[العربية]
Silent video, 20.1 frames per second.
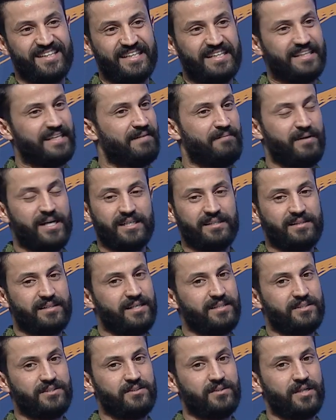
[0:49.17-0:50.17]
لا ما عنده
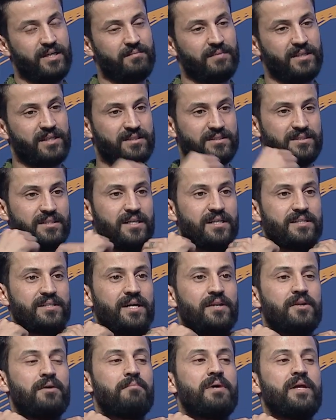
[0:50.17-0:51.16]
اي شيء وياهم الله شاهد
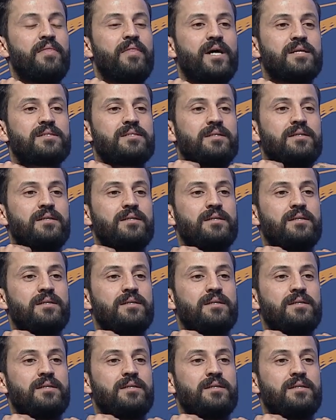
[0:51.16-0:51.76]
يعني بشكل عام هو